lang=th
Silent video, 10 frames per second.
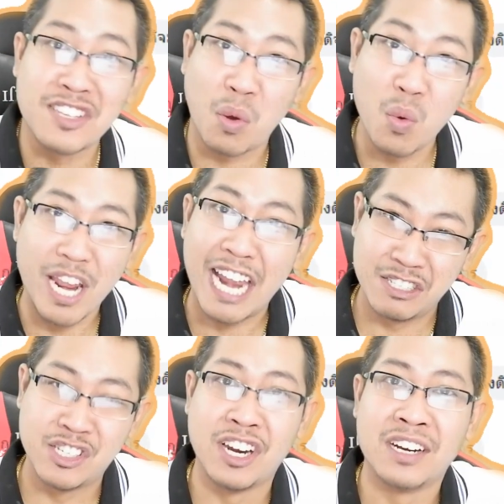It's a good
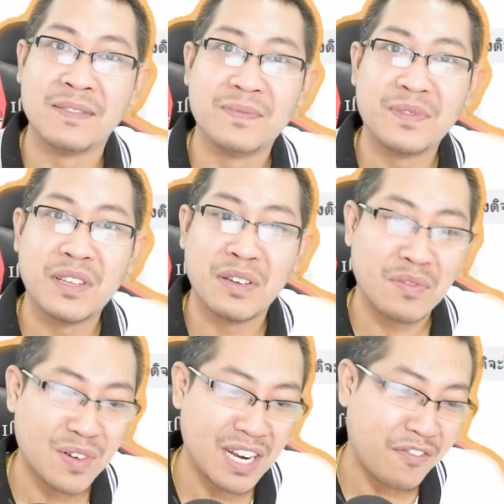answer
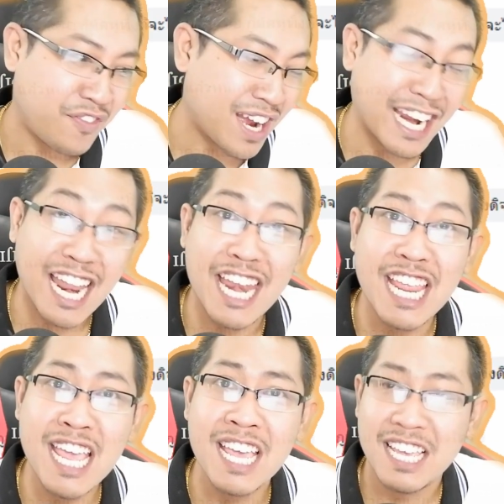What the fuck นัน
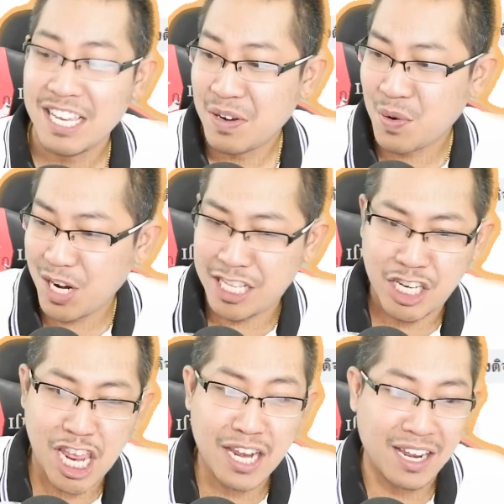นี้ Holy
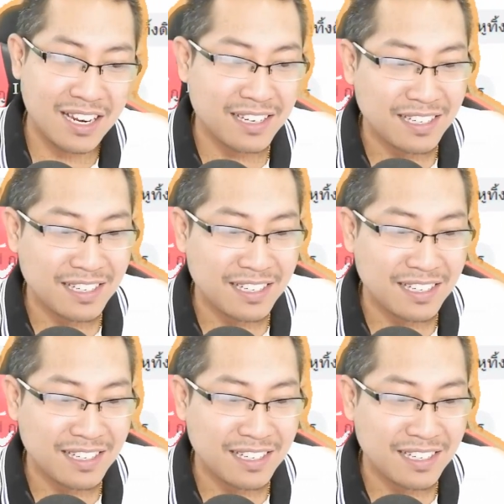shit